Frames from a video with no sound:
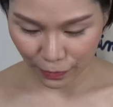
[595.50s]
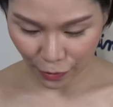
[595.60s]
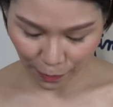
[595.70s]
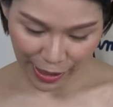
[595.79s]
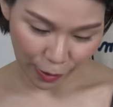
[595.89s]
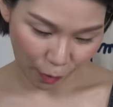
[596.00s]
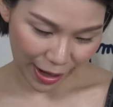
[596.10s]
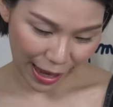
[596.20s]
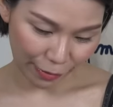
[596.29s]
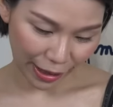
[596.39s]
ก็ไม่น้อย
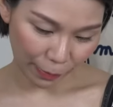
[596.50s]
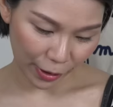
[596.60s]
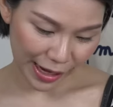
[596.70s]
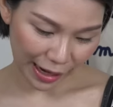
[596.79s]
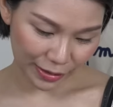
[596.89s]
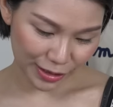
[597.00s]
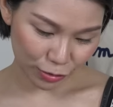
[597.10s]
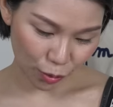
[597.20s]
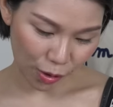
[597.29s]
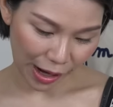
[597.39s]
แล้วนะคะเพราะอย่าง
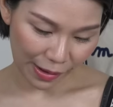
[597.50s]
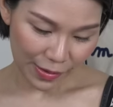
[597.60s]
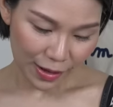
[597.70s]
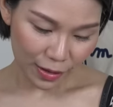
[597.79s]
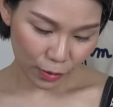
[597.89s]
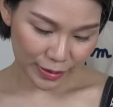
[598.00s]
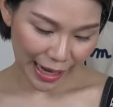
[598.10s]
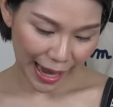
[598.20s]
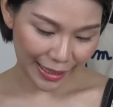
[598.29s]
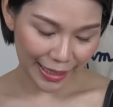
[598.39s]
เจ้าตัวโล
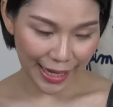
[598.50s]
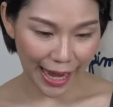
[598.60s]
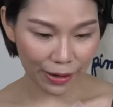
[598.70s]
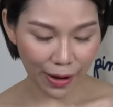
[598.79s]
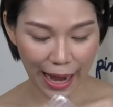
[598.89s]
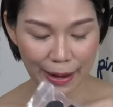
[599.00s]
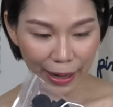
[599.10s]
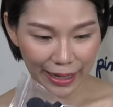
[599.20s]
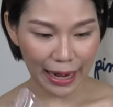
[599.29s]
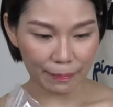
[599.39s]
ชั่นอันเนี้ยก็ให้
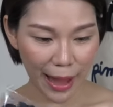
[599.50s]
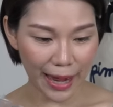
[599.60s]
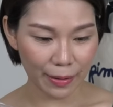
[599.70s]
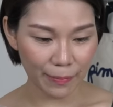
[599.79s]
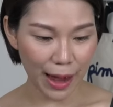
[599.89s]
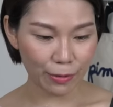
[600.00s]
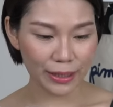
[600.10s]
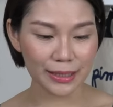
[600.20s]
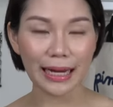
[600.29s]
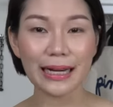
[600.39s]
มาขนาด 8 ml
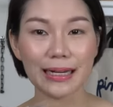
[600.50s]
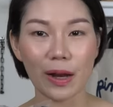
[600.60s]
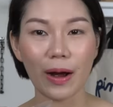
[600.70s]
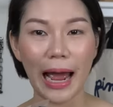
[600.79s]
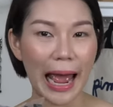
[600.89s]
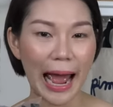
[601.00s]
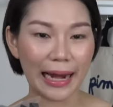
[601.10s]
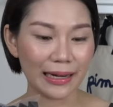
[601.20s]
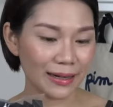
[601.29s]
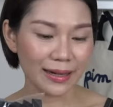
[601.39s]
คือถ้าเกิดลองหา
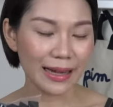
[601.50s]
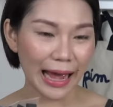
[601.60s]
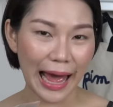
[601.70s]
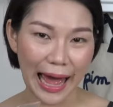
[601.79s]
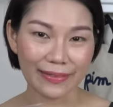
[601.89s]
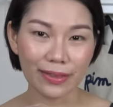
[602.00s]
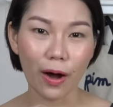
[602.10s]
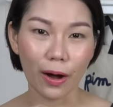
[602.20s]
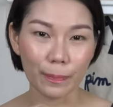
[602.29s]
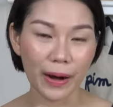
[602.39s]
ร หาร
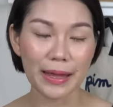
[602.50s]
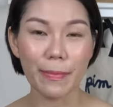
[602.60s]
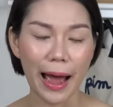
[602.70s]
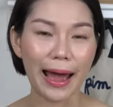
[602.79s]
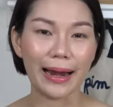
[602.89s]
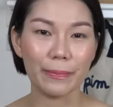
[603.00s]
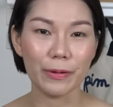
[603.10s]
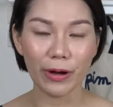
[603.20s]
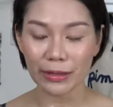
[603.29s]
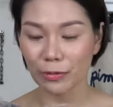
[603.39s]
ต่อปริมาณนะ
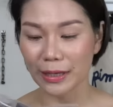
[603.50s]
พิมพ์ว่าตร